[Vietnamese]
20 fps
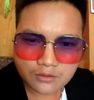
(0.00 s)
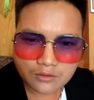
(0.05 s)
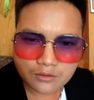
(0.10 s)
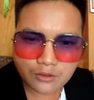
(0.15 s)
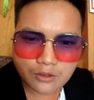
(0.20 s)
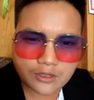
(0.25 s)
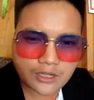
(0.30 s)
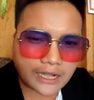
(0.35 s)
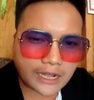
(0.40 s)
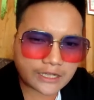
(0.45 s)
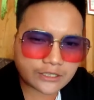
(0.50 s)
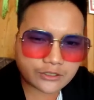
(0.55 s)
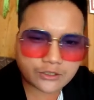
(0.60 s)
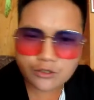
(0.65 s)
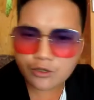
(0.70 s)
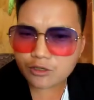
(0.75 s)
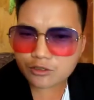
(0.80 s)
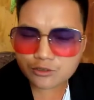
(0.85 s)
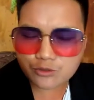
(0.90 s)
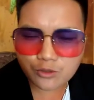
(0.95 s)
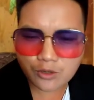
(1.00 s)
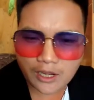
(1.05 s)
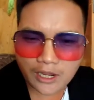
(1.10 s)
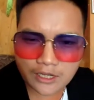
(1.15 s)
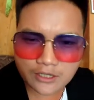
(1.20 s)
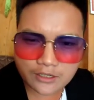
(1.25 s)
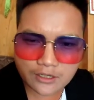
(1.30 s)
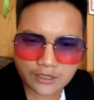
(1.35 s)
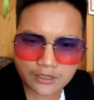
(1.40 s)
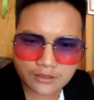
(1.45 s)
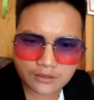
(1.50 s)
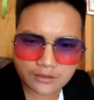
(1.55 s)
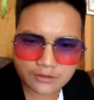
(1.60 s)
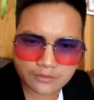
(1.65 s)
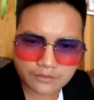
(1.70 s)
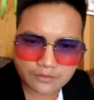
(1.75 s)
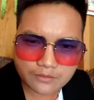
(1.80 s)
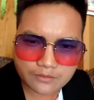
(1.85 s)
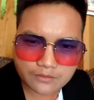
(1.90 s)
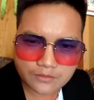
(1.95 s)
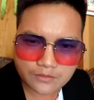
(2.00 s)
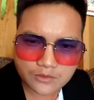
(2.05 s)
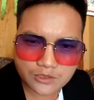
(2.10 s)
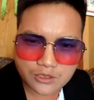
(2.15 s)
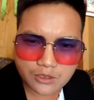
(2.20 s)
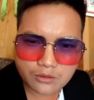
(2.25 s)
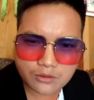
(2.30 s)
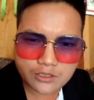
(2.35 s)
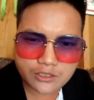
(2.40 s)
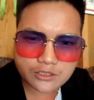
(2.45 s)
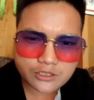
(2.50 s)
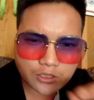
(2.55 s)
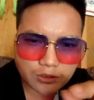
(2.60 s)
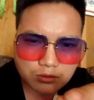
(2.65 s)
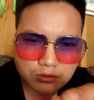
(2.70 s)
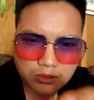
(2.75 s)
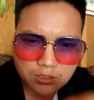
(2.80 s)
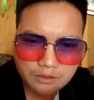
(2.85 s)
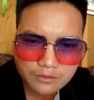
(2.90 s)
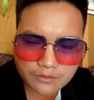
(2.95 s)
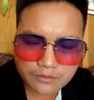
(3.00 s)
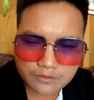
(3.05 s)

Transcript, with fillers: lúa cá cho thua hành nành này rông ly rông này